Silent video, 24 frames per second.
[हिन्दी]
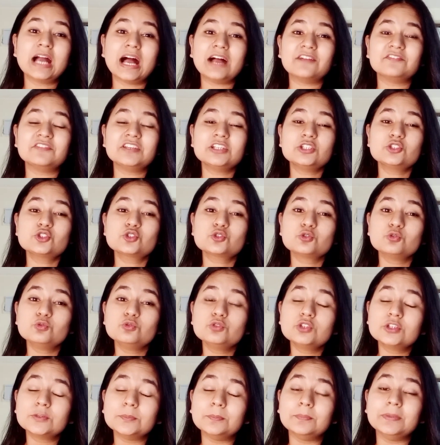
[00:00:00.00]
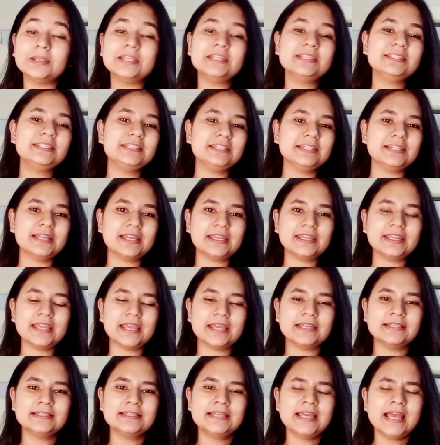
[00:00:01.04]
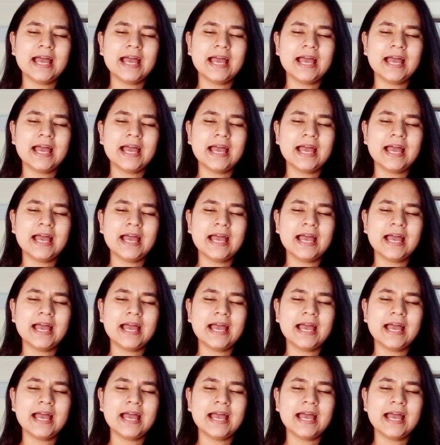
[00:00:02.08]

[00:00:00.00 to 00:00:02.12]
काफी छूट भी दी गई है